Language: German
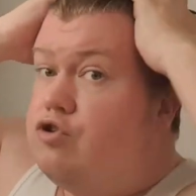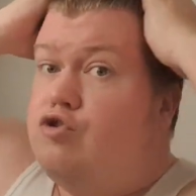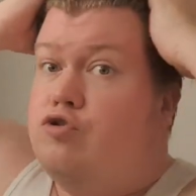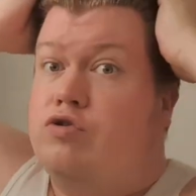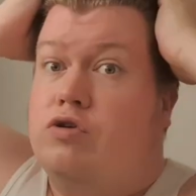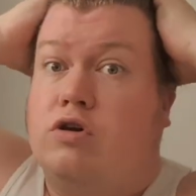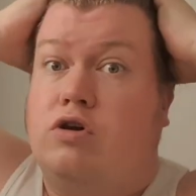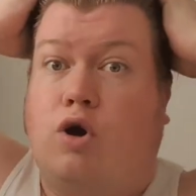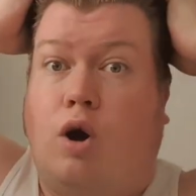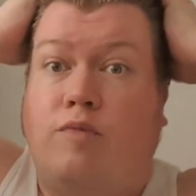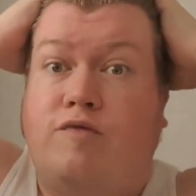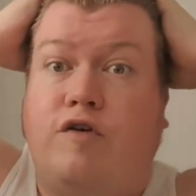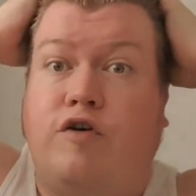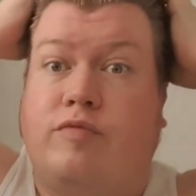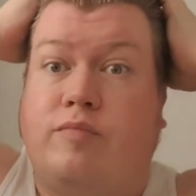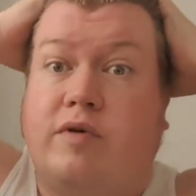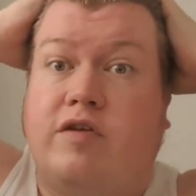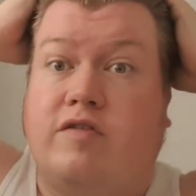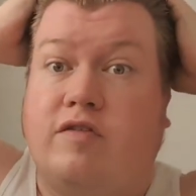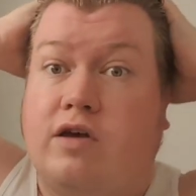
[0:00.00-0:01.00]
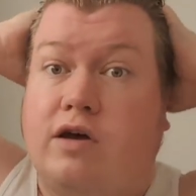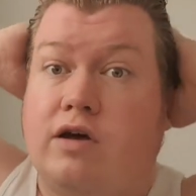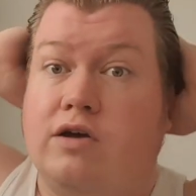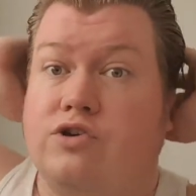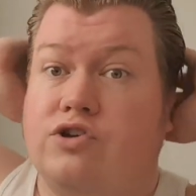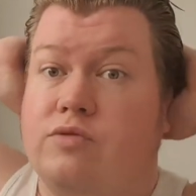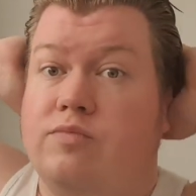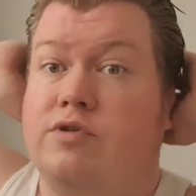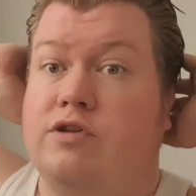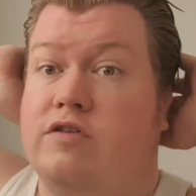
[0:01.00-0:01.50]
schöne
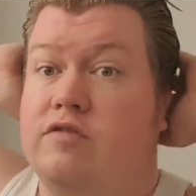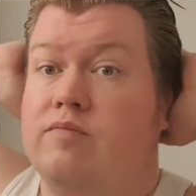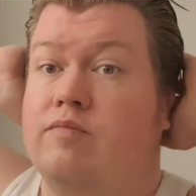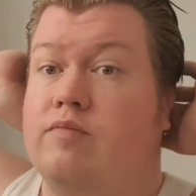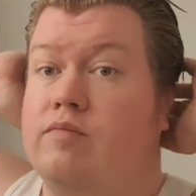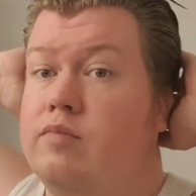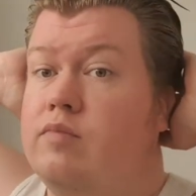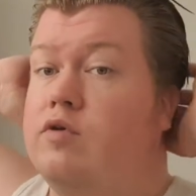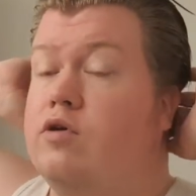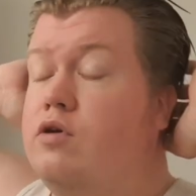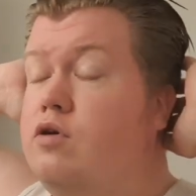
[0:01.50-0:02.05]
Kopfhautmassage mit diesem